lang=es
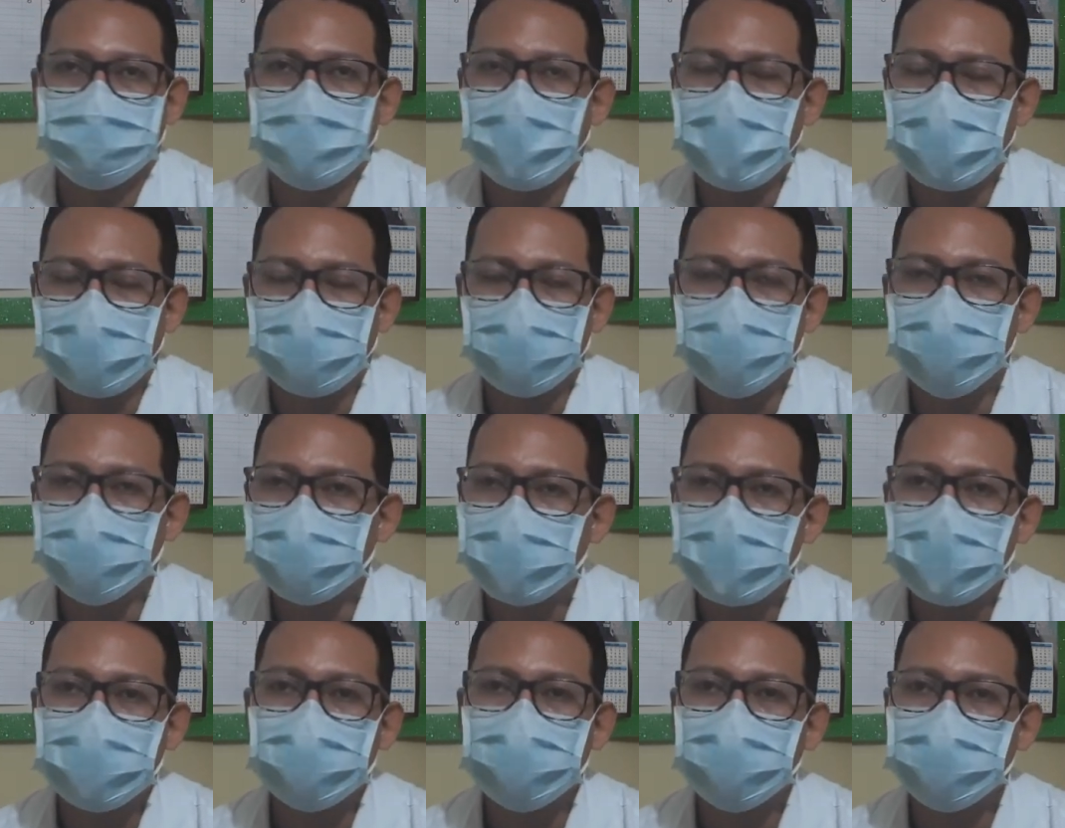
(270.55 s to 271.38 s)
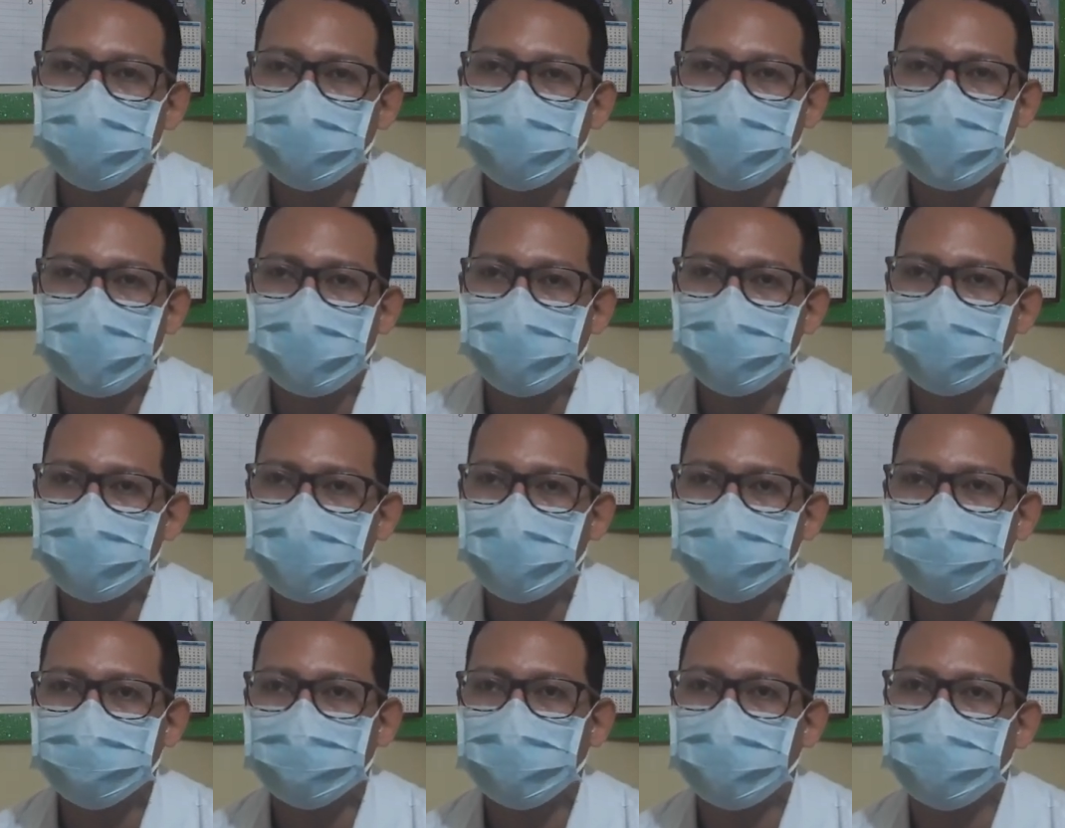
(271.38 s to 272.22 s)
alguna
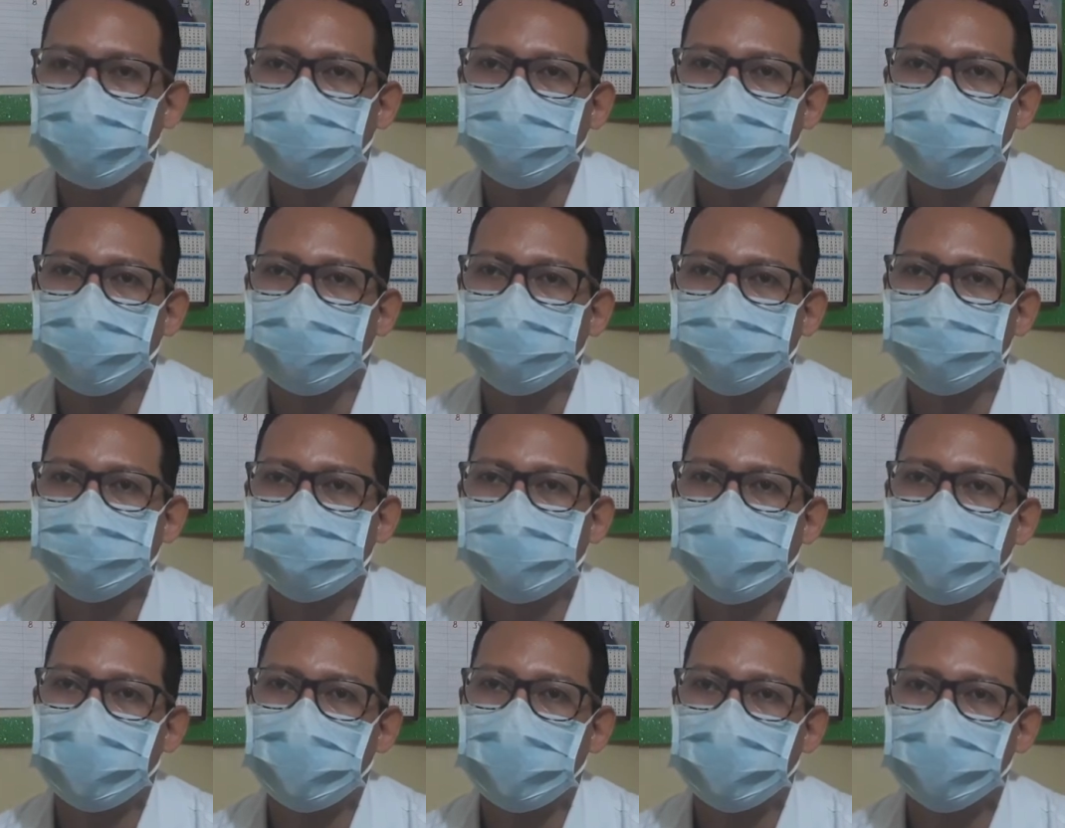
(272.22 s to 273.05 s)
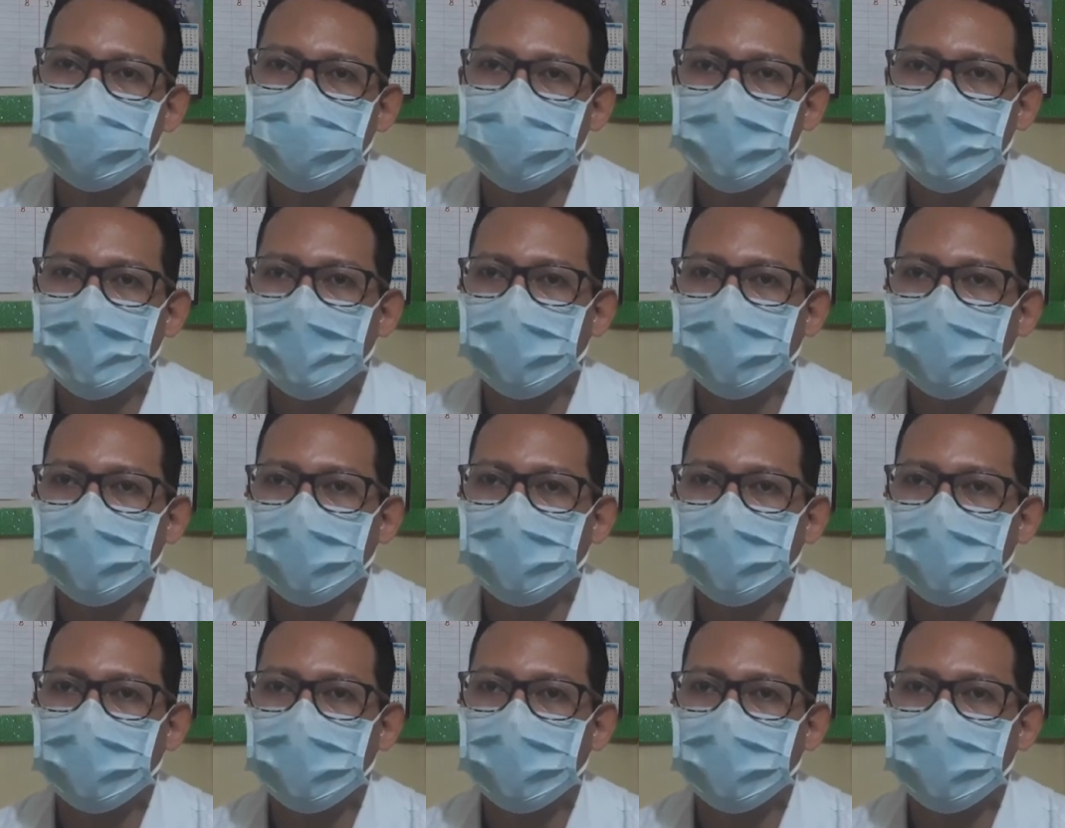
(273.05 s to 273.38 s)
normalidad que no sea